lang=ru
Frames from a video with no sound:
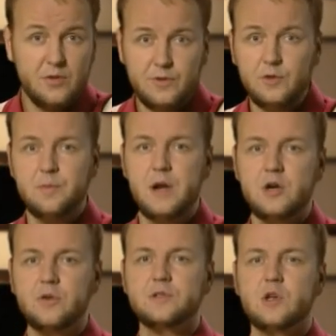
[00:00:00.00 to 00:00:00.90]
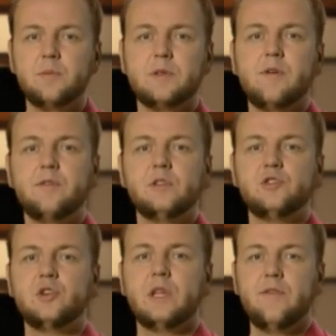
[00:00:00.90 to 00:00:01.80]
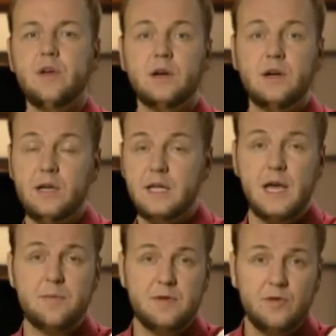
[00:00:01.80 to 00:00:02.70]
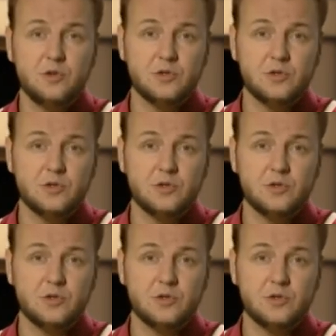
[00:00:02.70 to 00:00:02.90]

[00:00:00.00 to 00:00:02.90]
но вот пришел скромного вида человек и объявил,